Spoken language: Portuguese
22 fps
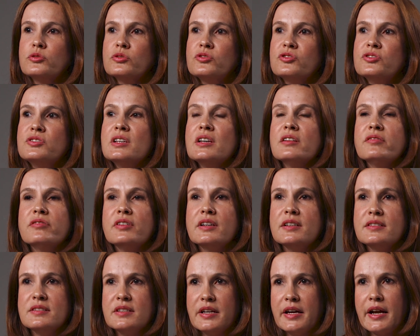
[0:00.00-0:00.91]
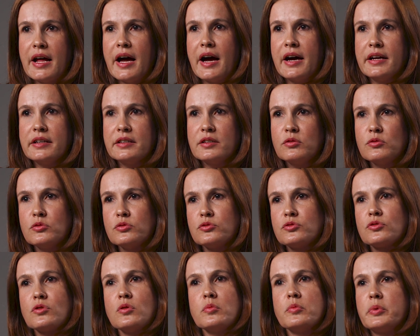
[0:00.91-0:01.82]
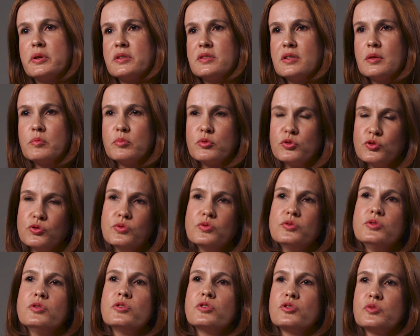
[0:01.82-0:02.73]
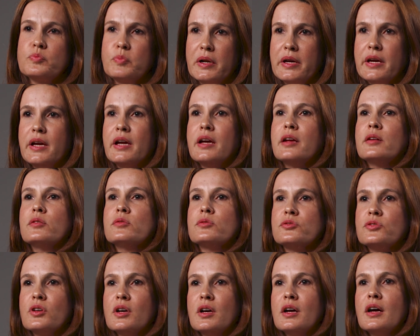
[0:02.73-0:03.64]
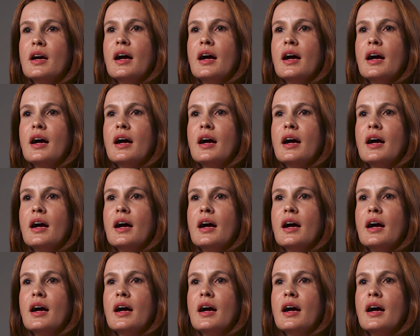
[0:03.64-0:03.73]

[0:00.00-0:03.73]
outros níveis hierárquicos, como por exemplo júniores, plenos,